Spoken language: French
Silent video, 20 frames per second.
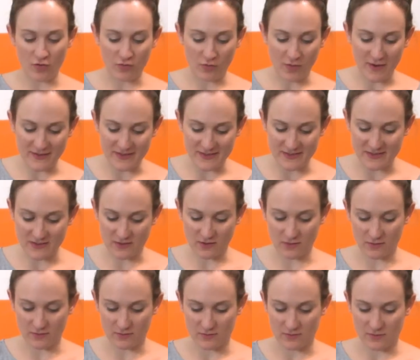
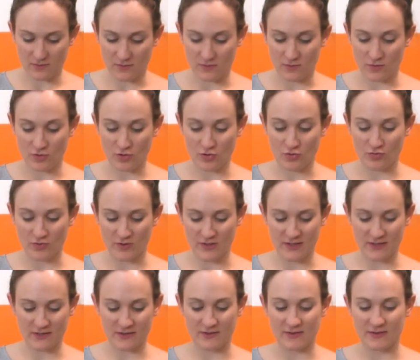refroidissant, le
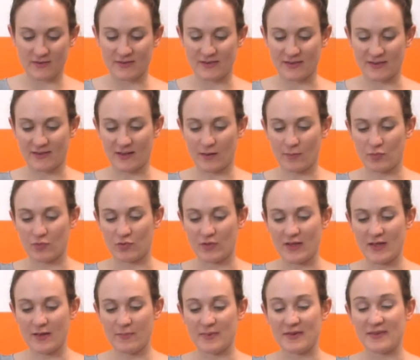coulis c'est un peu
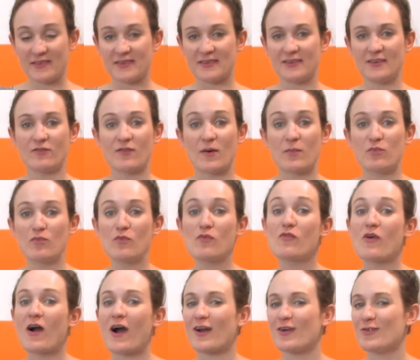épaissi, on va
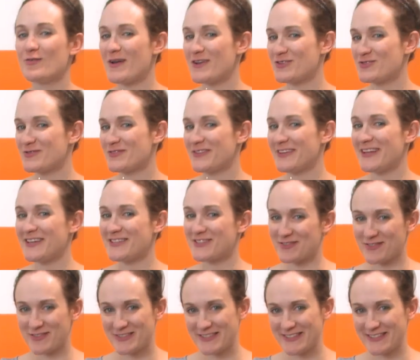pouvoir lui ajouter la
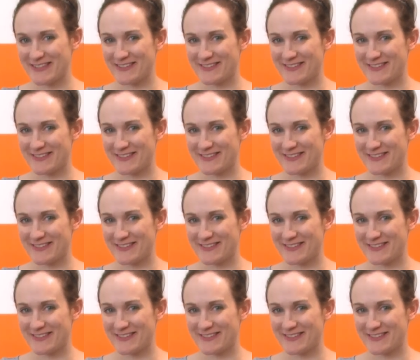chantilly.